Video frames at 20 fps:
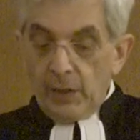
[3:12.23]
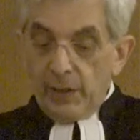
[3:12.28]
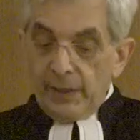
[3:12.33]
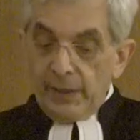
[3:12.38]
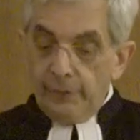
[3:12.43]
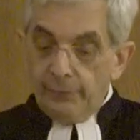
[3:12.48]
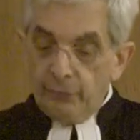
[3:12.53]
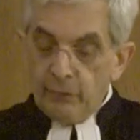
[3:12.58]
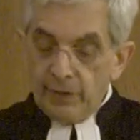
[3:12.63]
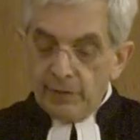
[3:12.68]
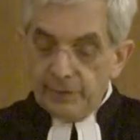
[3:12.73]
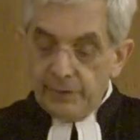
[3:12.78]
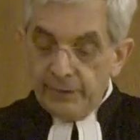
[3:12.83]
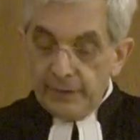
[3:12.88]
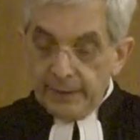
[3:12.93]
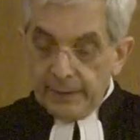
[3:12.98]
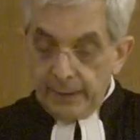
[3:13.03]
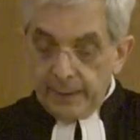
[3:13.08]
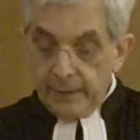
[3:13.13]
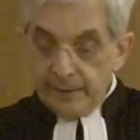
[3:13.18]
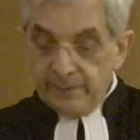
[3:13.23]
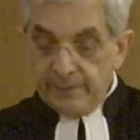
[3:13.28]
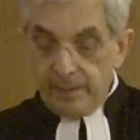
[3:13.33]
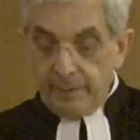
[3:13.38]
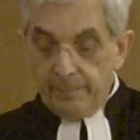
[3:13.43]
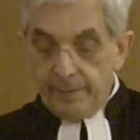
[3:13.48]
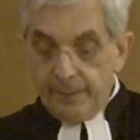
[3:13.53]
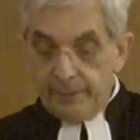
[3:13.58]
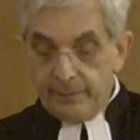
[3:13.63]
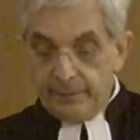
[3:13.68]
Et voici
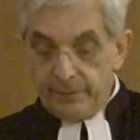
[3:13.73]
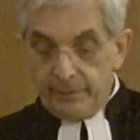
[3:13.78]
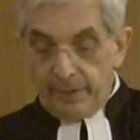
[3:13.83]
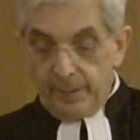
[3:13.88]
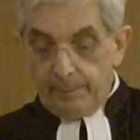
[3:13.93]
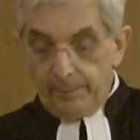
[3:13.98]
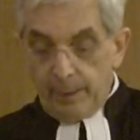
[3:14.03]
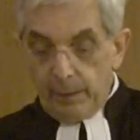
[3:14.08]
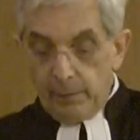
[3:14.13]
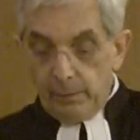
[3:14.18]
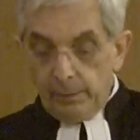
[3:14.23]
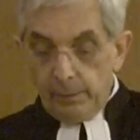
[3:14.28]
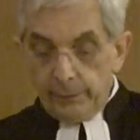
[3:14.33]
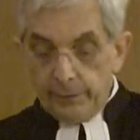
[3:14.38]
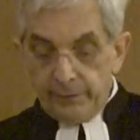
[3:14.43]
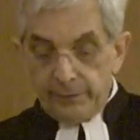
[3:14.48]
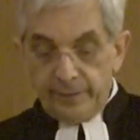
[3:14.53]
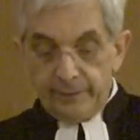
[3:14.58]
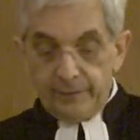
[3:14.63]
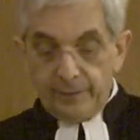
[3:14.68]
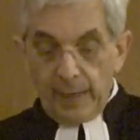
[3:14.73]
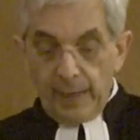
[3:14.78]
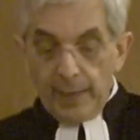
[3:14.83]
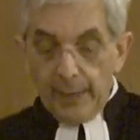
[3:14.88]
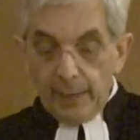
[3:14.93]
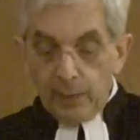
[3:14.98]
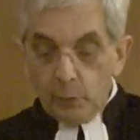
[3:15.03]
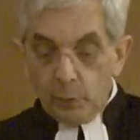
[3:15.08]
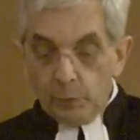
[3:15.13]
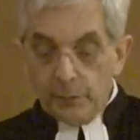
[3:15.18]
qu'Élisabeth, ta parente, est
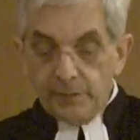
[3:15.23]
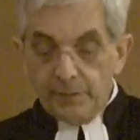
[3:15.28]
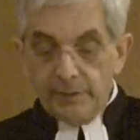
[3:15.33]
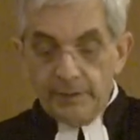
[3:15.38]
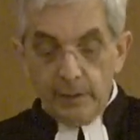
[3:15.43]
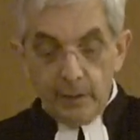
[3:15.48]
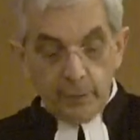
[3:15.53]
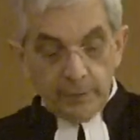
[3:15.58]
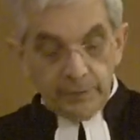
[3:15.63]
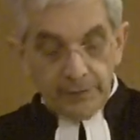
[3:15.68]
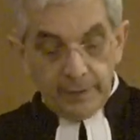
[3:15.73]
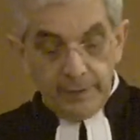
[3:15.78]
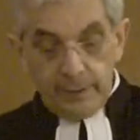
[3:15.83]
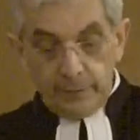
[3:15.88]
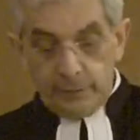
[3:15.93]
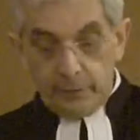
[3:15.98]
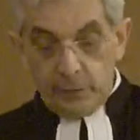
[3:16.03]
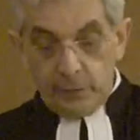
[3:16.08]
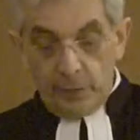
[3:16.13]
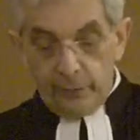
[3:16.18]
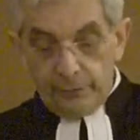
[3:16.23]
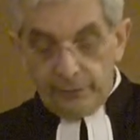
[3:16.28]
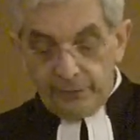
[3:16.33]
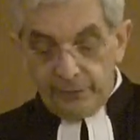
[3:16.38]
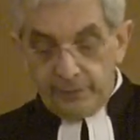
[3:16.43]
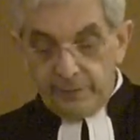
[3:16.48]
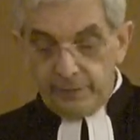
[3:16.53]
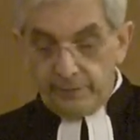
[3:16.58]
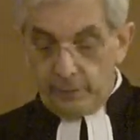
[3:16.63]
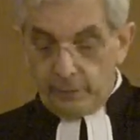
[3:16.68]
elle aussi enceinte d'un
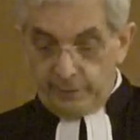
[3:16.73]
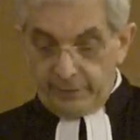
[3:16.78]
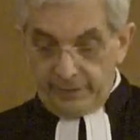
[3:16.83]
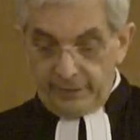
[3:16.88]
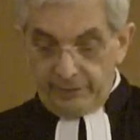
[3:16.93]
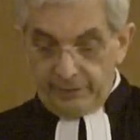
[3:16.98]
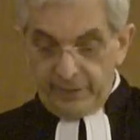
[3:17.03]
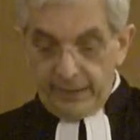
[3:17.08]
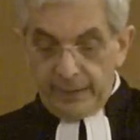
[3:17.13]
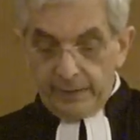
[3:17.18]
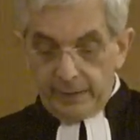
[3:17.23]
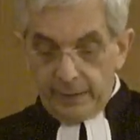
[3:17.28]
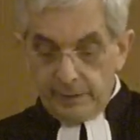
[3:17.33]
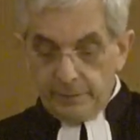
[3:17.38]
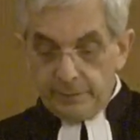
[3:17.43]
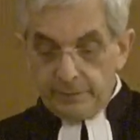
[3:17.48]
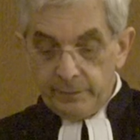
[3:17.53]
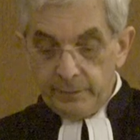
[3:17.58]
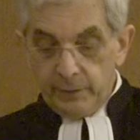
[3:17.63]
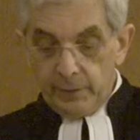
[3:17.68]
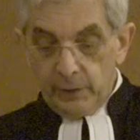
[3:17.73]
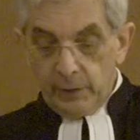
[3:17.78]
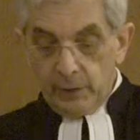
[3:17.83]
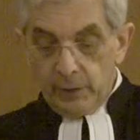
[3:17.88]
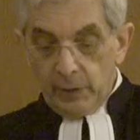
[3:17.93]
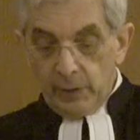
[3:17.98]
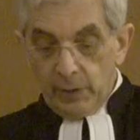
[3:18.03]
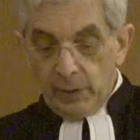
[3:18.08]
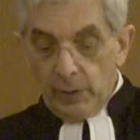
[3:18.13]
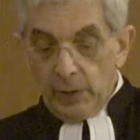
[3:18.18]
fils dans sa vieillesse
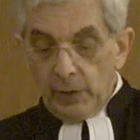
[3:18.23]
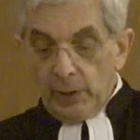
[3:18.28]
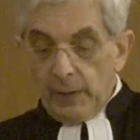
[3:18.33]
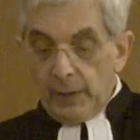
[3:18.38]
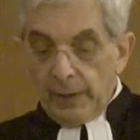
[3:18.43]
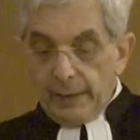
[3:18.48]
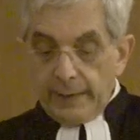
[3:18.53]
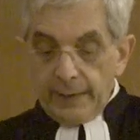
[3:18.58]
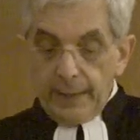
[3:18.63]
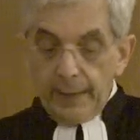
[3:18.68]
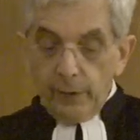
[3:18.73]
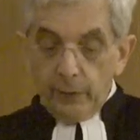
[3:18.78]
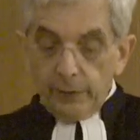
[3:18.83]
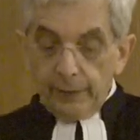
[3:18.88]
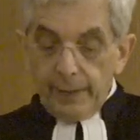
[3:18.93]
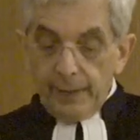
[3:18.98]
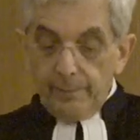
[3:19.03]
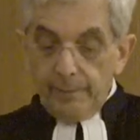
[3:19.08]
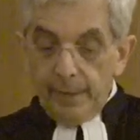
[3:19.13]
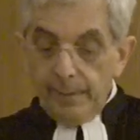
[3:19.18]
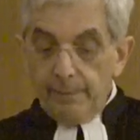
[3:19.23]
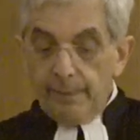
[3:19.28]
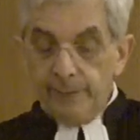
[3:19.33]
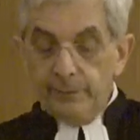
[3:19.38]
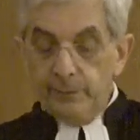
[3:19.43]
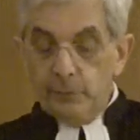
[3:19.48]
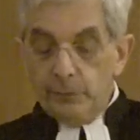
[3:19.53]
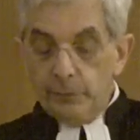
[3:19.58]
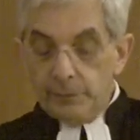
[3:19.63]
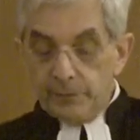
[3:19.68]
et elle en est même à
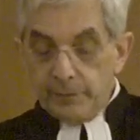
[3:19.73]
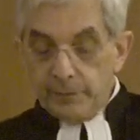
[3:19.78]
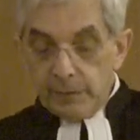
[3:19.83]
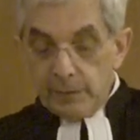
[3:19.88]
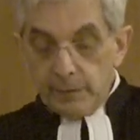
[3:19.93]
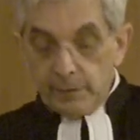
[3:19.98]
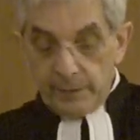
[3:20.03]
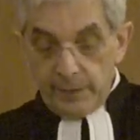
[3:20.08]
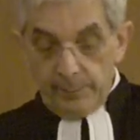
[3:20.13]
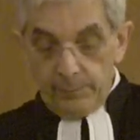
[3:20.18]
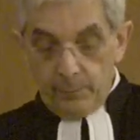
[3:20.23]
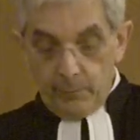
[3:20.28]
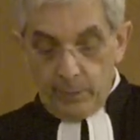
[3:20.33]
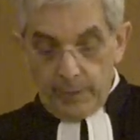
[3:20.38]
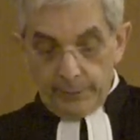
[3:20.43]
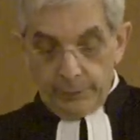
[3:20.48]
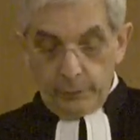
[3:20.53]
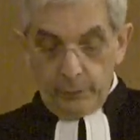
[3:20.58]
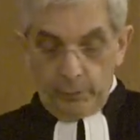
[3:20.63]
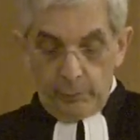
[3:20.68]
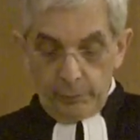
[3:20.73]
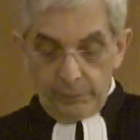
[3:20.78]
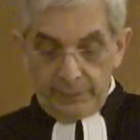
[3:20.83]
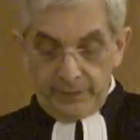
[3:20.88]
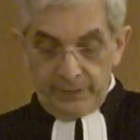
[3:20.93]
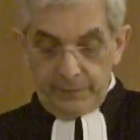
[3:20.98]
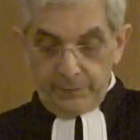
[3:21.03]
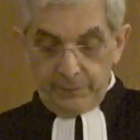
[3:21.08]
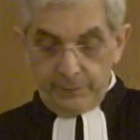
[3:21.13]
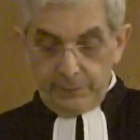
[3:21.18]
son sixième mois de
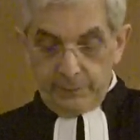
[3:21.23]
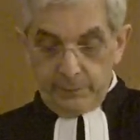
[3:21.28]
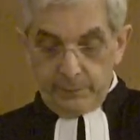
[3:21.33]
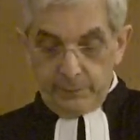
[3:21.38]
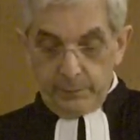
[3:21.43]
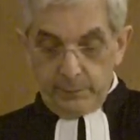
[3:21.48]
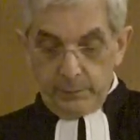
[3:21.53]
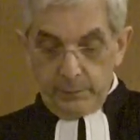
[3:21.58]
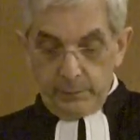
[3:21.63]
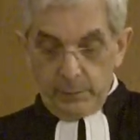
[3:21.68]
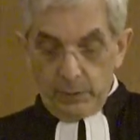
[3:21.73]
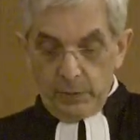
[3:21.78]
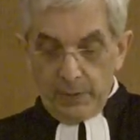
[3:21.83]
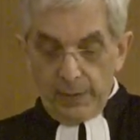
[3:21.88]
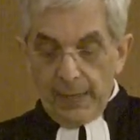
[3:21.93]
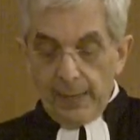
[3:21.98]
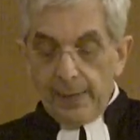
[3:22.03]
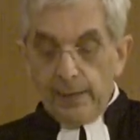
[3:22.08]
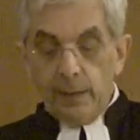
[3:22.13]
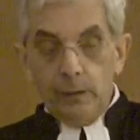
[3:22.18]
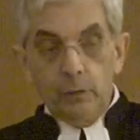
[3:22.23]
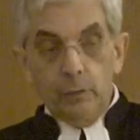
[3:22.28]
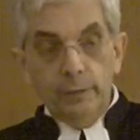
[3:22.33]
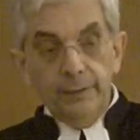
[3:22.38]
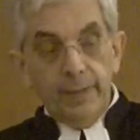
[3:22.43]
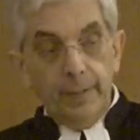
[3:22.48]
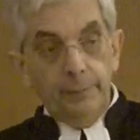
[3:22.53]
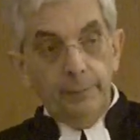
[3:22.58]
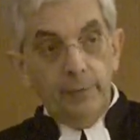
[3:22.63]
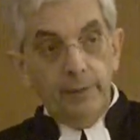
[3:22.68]
grossesse, elle
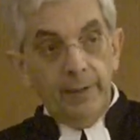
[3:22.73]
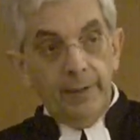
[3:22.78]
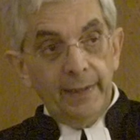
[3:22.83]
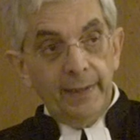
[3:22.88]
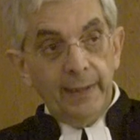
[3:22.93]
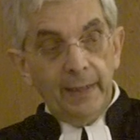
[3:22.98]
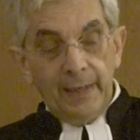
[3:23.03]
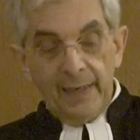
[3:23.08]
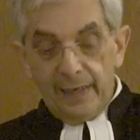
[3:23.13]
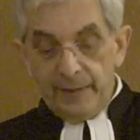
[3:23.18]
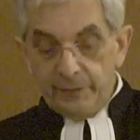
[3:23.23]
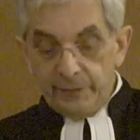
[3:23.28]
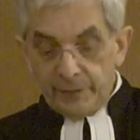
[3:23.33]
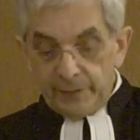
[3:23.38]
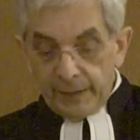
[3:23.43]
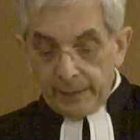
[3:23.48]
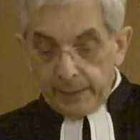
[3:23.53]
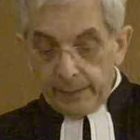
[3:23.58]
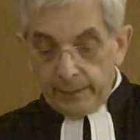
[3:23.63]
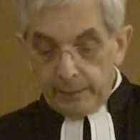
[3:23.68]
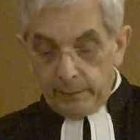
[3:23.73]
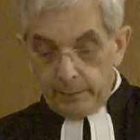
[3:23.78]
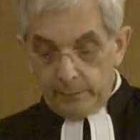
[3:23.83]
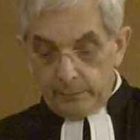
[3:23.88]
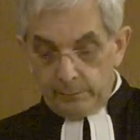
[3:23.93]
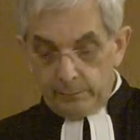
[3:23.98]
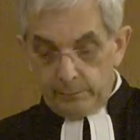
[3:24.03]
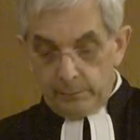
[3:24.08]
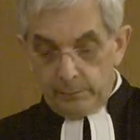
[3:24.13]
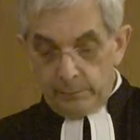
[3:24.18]
qu'on appelait la stérile,
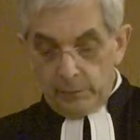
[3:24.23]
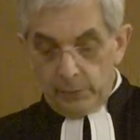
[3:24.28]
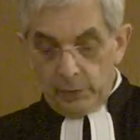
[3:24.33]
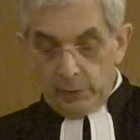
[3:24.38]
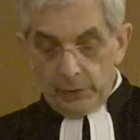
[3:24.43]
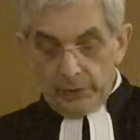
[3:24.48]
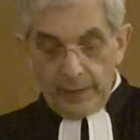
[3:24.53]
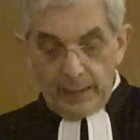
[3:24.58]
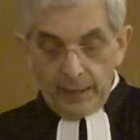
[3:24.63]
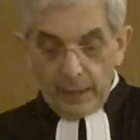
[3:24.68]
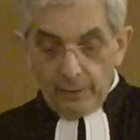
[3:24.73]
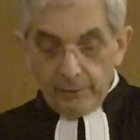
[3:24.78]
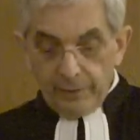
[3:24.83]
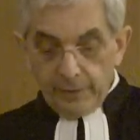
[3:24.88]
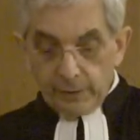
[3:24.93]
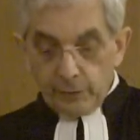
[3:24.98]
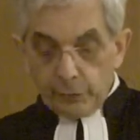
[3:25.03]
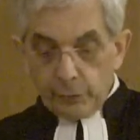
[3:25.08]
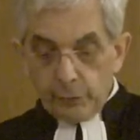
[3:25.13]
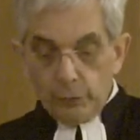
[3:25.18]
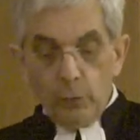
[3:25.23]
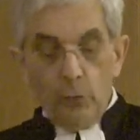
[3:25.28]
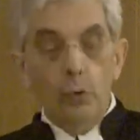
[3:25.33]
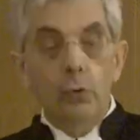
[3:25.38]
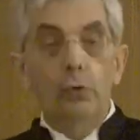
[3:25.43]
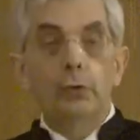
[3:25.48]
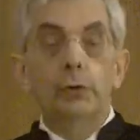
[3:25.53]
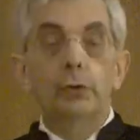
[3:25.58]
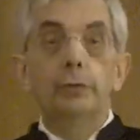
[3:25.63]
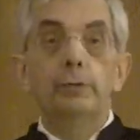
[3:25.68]
car avec Dieu,
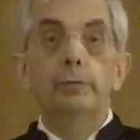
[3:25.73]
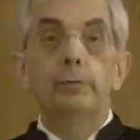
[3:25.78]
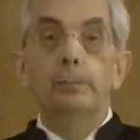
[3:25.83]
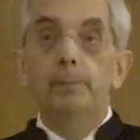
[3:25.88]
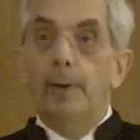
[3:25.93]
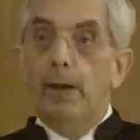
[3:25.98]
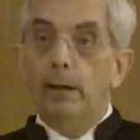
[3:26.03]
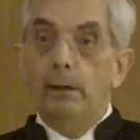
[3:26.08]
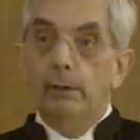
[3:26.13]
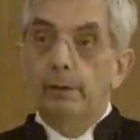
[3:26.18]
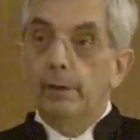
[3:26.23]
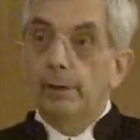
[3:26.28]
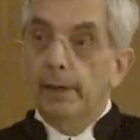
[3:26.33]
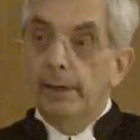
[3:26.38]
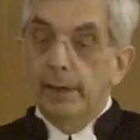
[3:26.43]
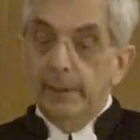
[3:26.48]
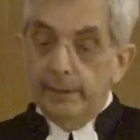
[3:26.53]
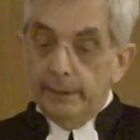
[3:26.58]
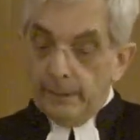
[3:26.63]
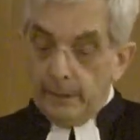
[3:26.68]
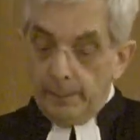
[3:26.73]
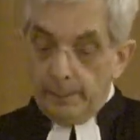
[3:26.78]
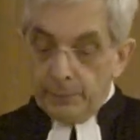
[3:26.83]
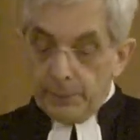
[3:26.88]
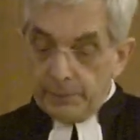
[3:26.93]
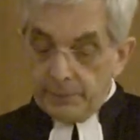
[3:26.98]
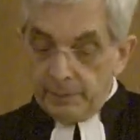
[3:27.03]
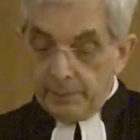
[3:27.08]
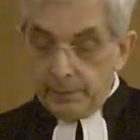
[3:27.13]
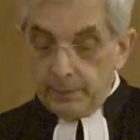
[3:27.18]
aucune parole n'est
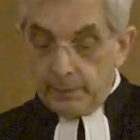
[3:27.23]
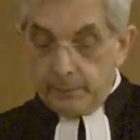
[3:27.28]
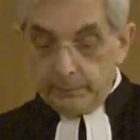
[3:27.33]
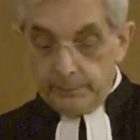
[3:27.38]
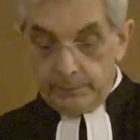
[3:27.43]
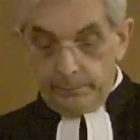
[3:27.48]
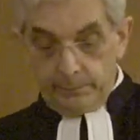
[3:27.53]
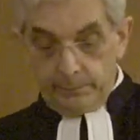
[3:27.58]
impossible.